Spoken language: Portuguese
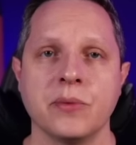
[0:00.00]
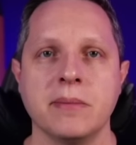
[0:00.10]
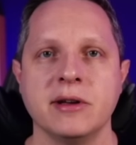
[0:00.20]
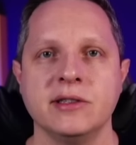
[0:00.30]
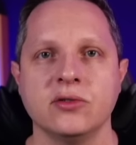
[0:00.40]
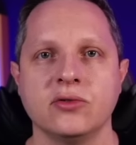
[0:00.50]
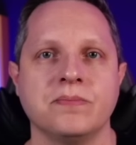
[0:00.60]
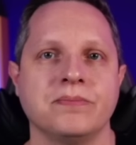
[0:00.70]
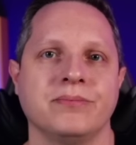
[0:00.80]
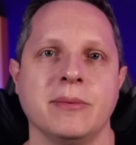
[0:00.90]
né, mas
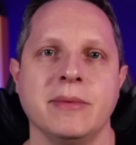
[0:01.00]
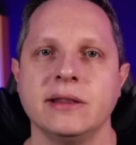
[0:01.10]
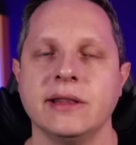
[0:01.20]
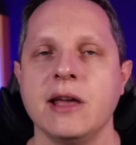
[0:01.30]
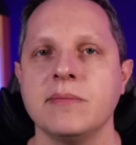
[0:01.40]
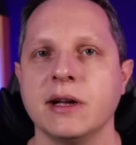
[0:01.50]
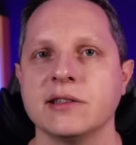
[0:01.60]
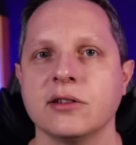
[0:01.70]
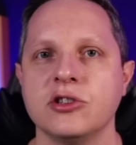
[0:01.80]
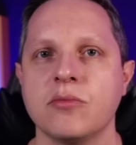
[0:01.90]
isso também tem uma
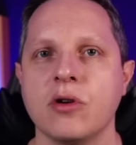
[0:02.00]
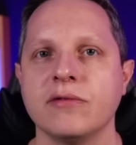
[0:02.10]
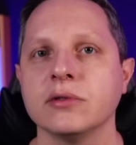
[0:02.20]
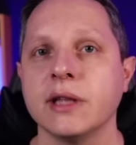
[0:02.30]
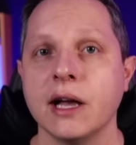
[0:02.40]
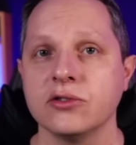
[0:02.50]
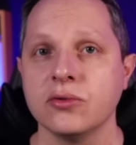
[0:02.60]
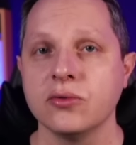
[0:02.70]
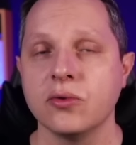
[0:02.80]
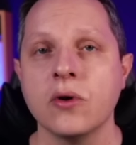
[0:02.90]
questão de boa vontade
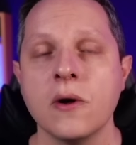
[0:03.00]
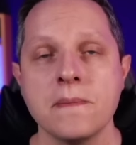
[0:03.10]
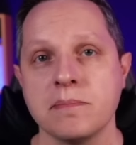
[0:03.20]
do Google.